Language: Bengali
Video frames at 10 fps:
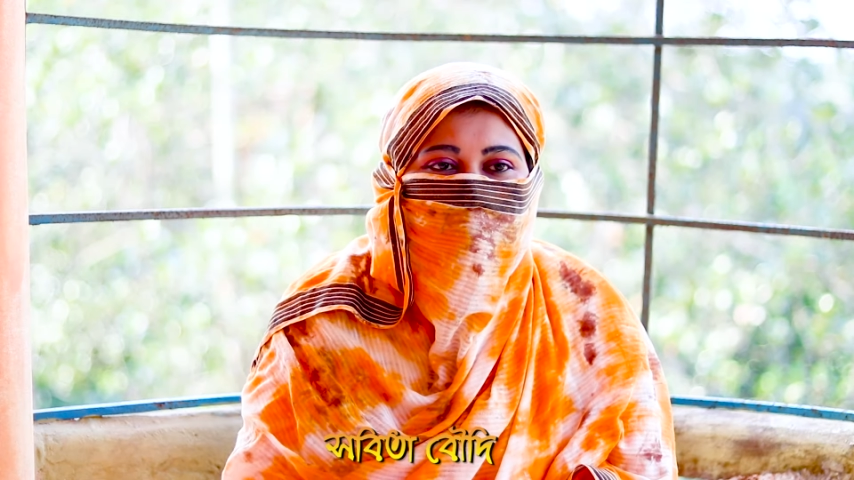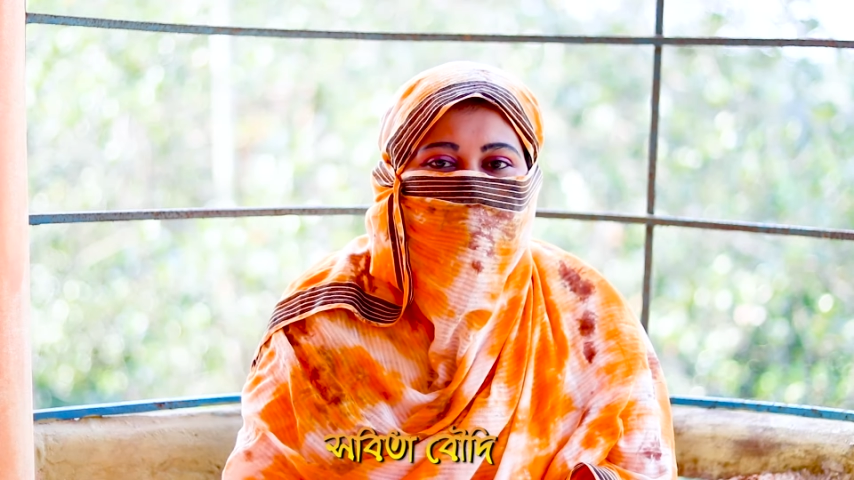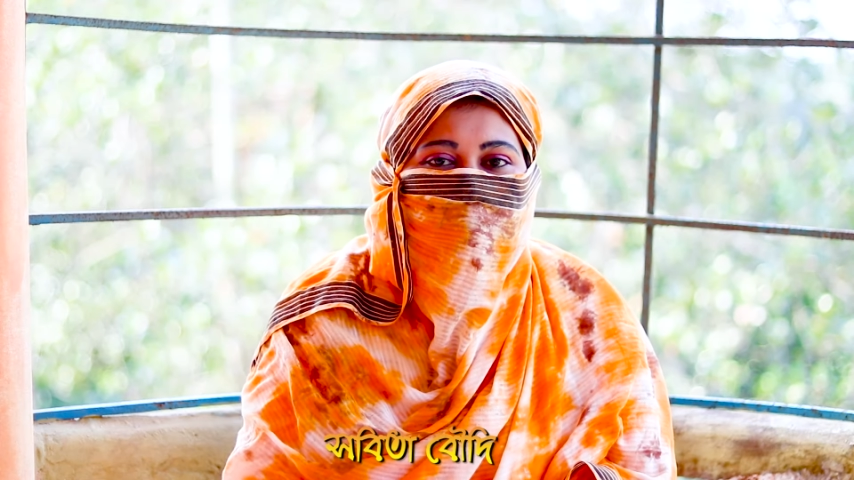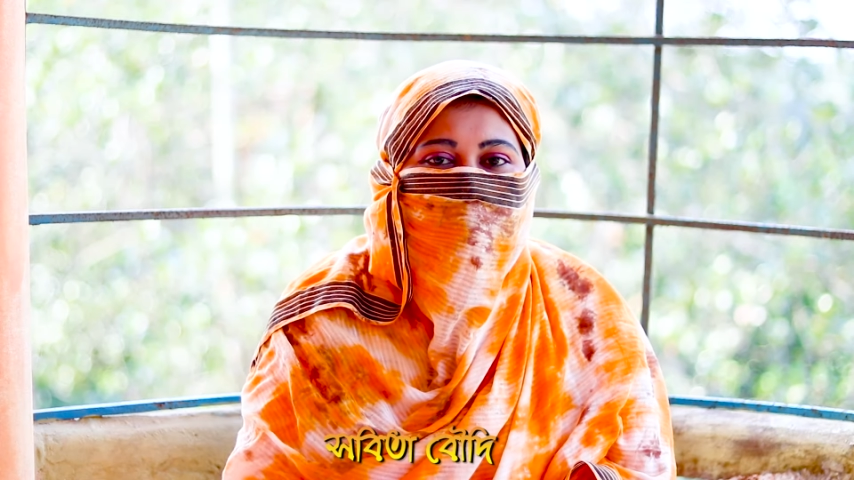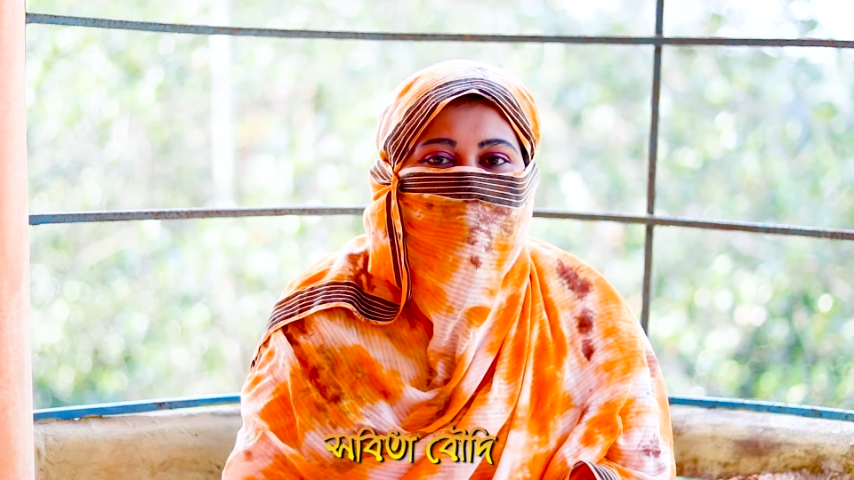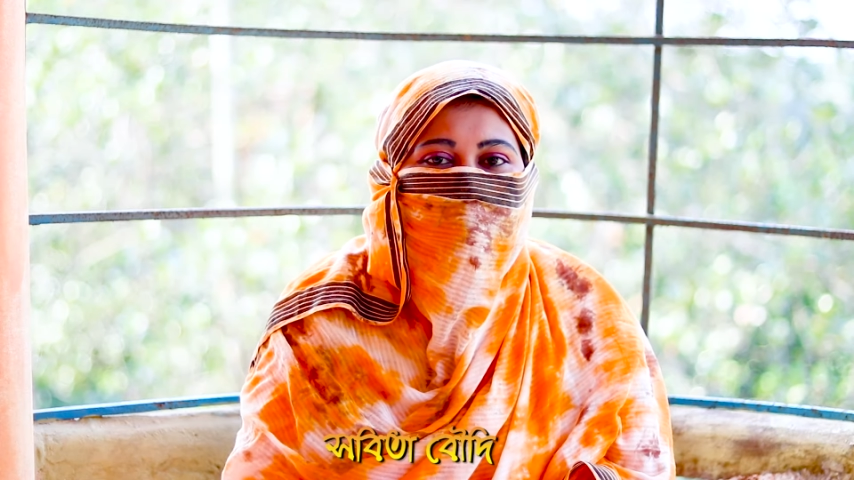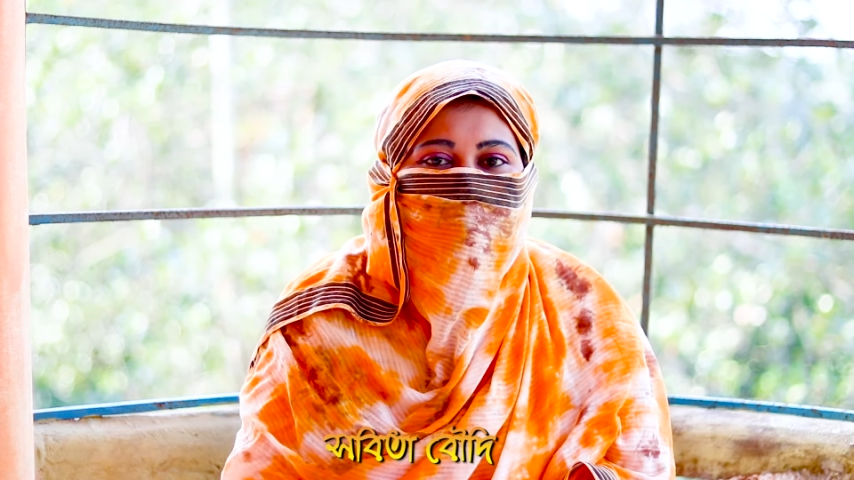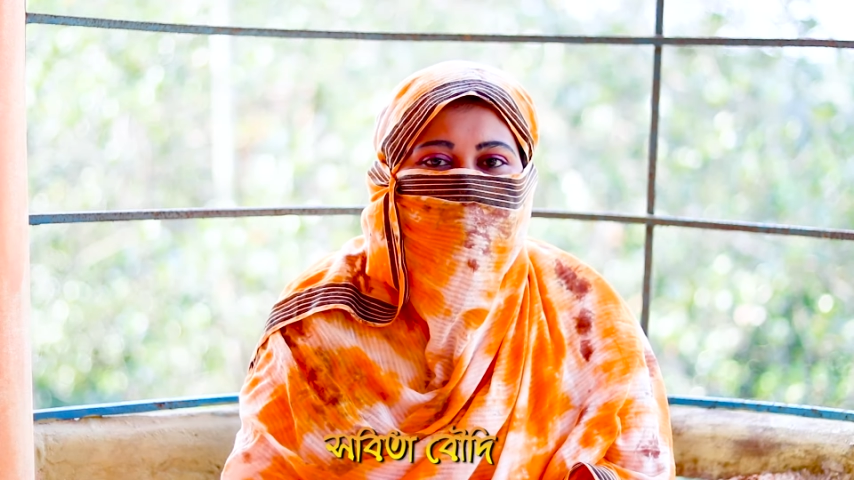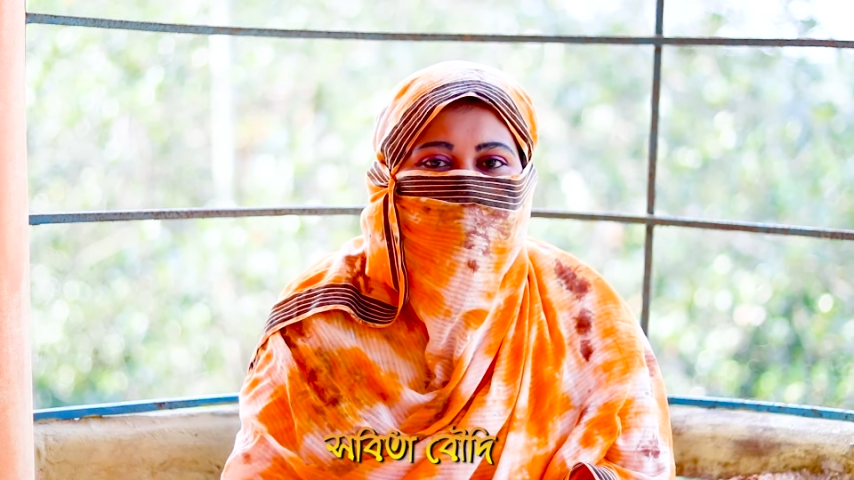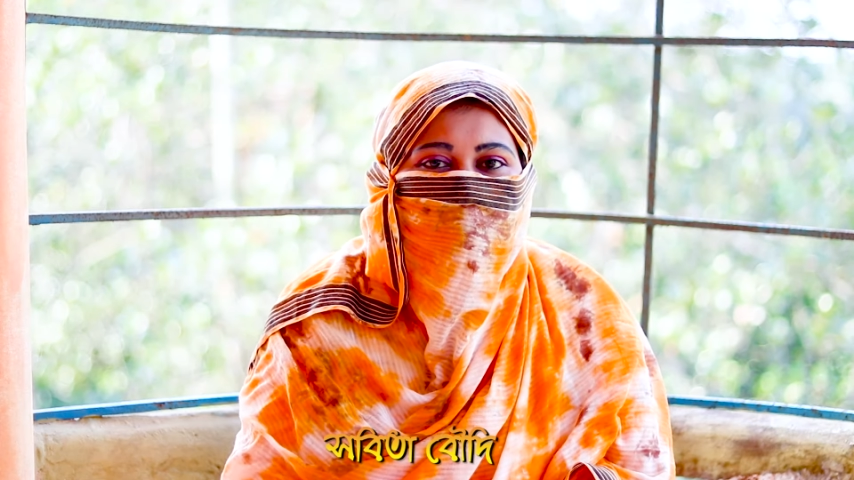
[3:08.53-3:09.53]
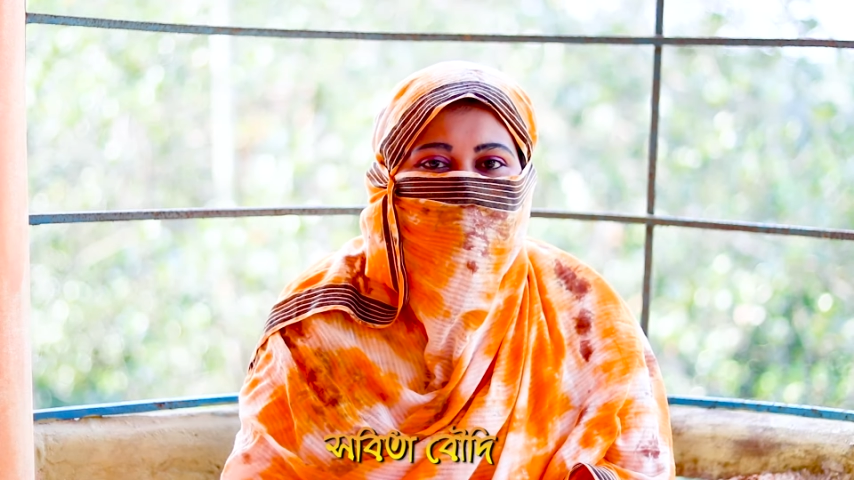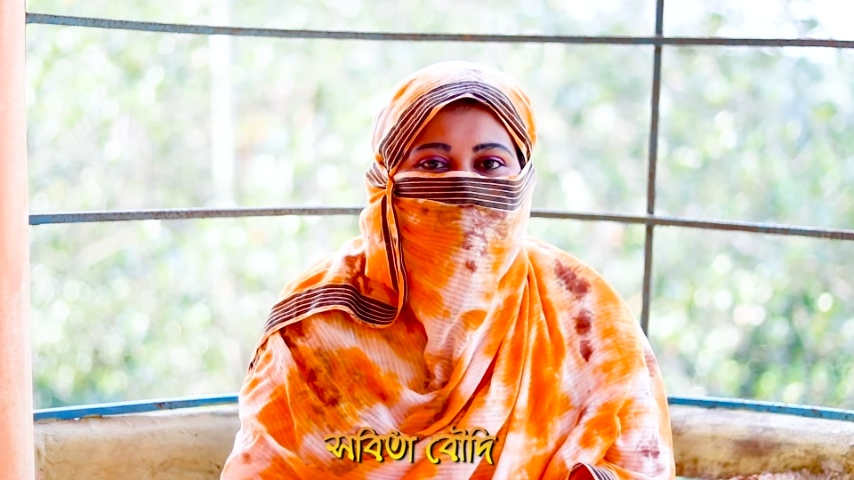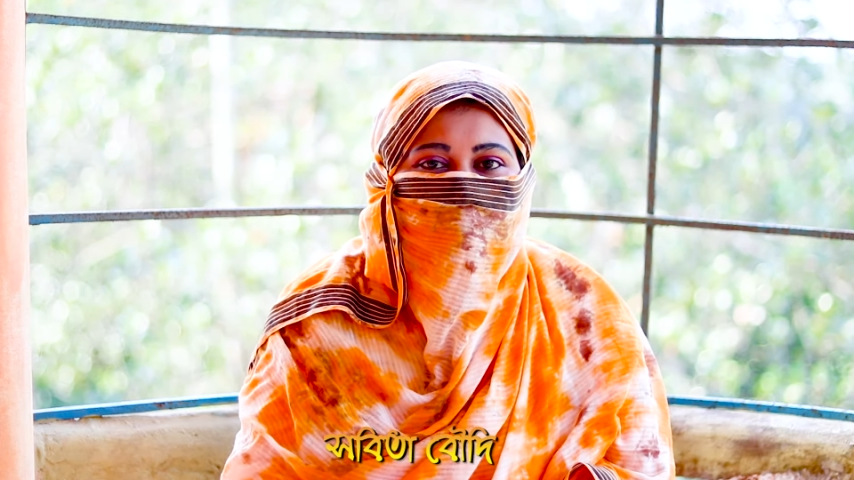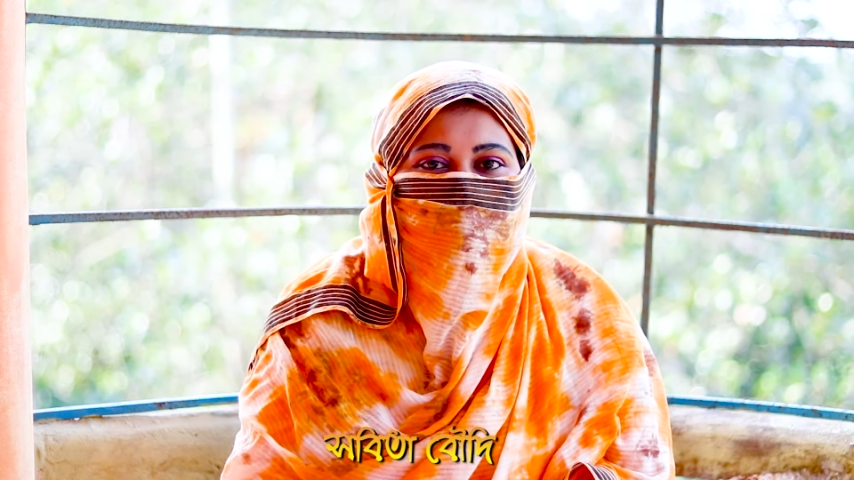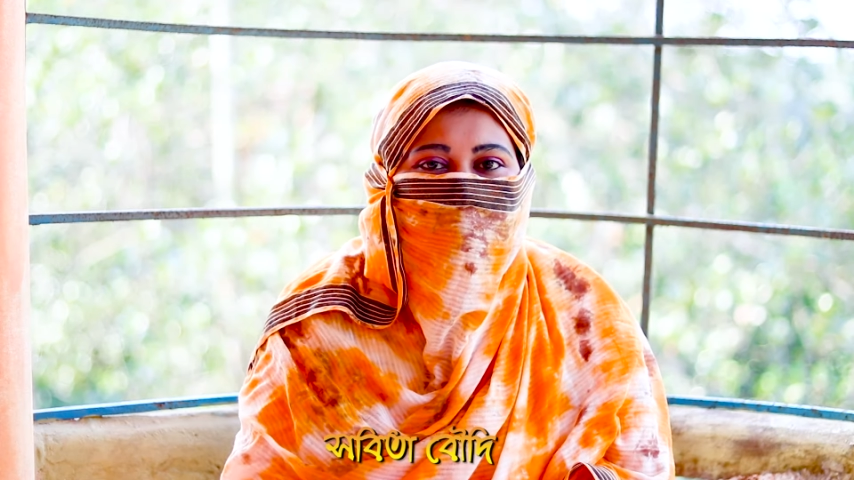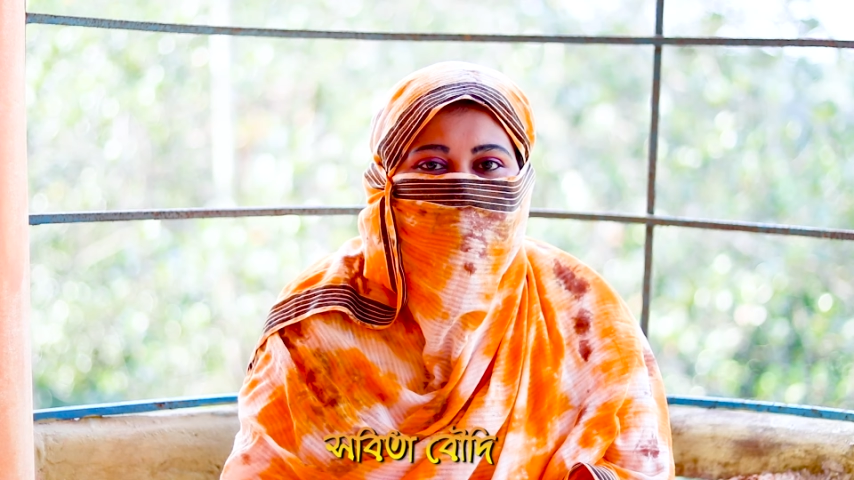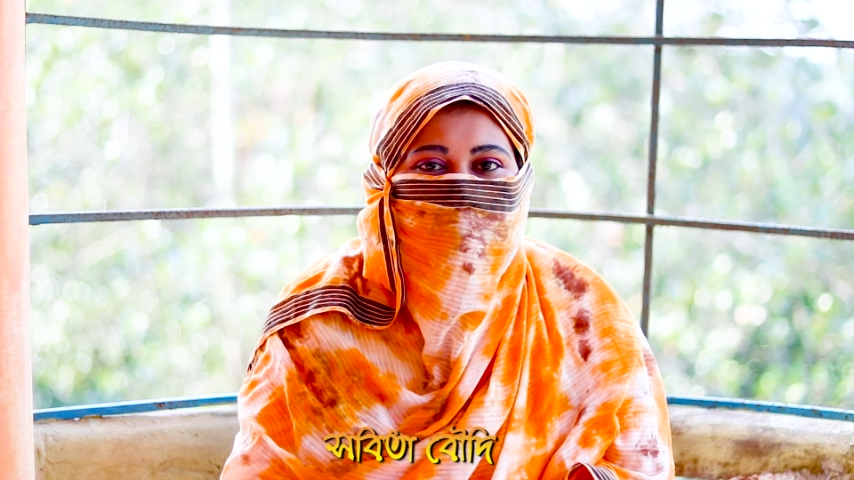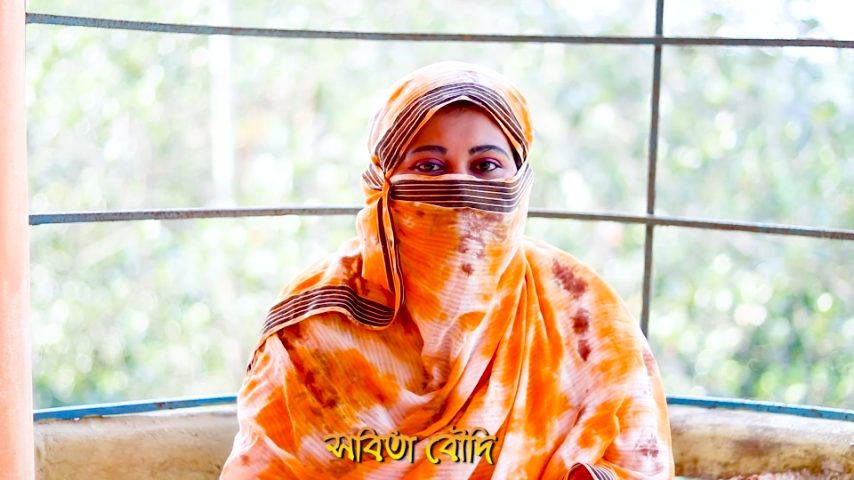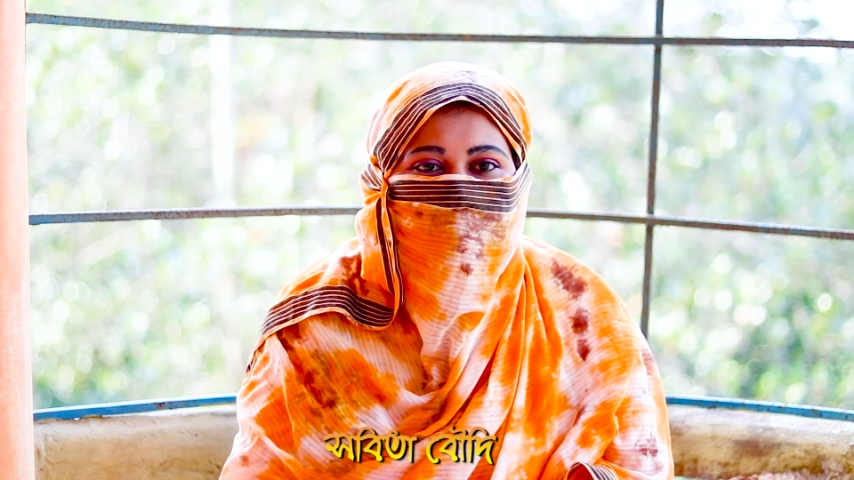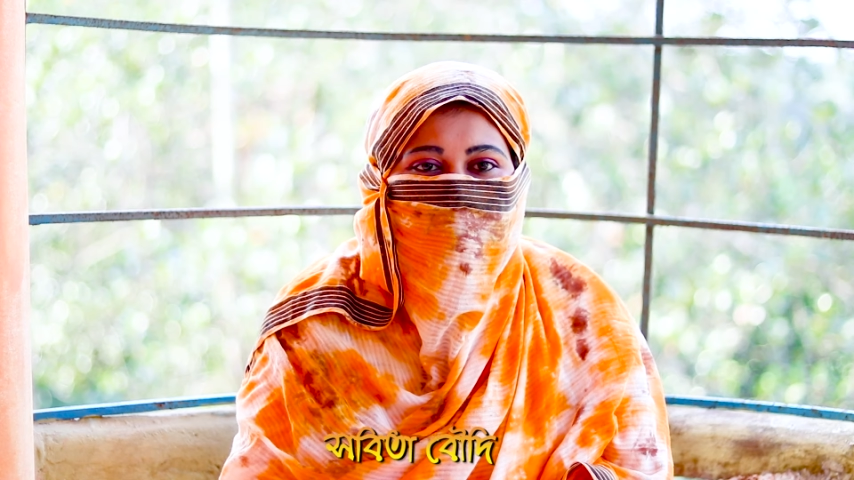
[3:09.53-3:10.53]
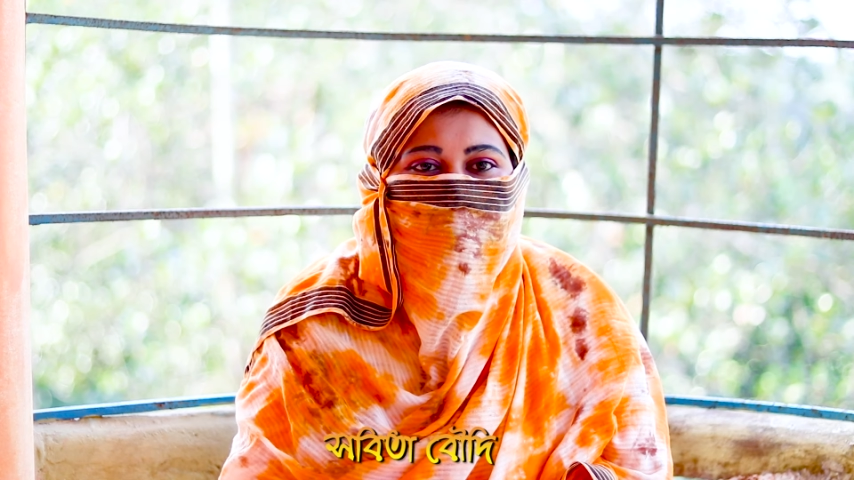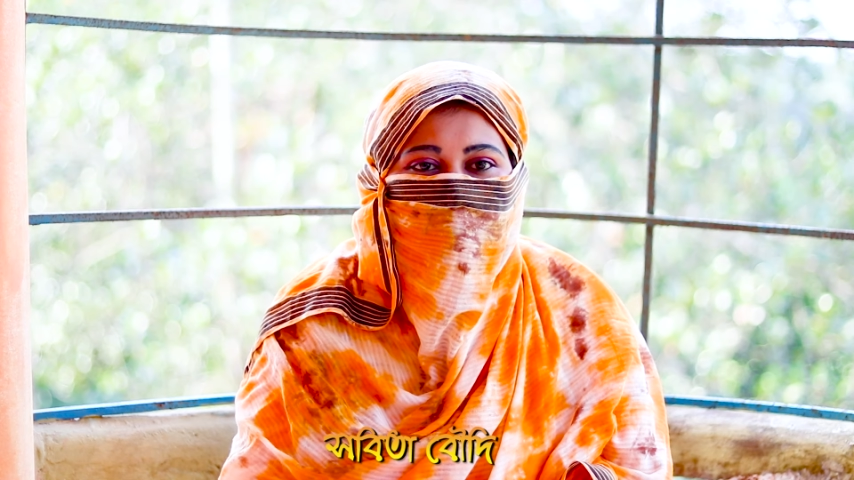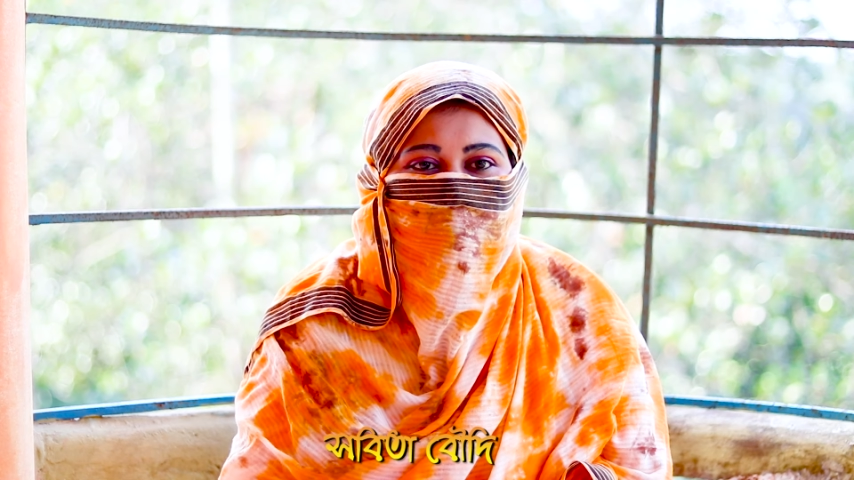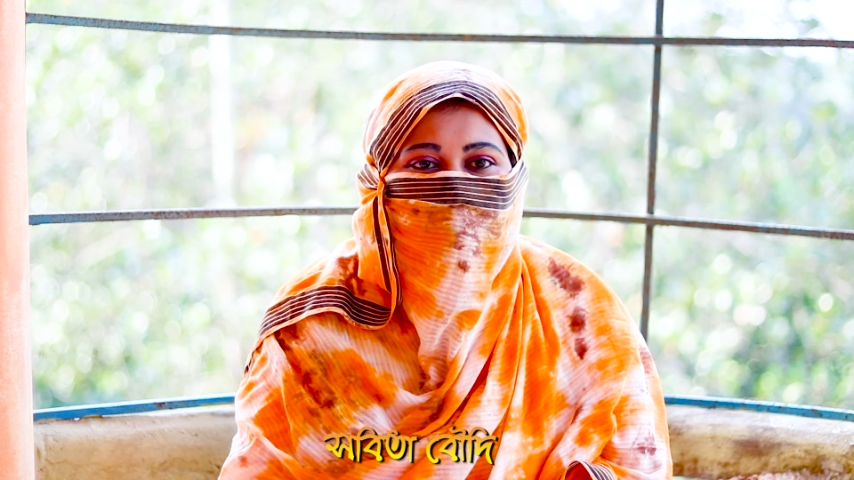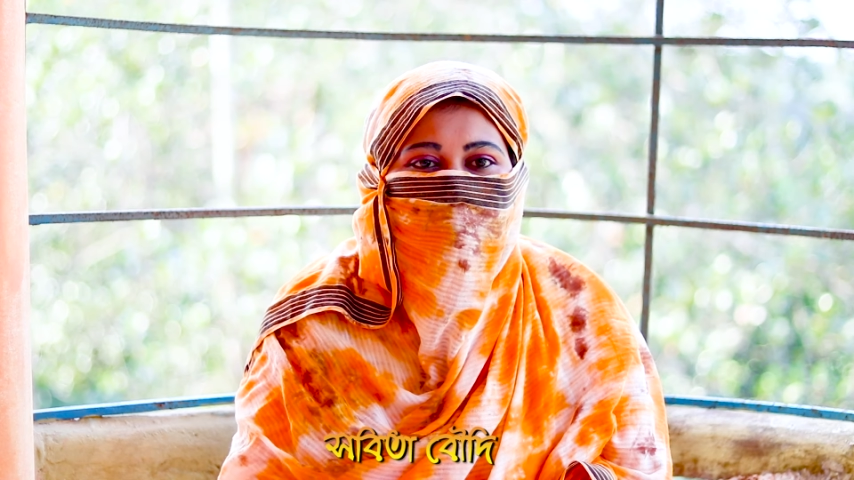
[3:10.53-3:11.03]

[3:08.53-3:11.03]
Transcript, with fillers: দেখতেছি মানে ও আমার কাছে আসে না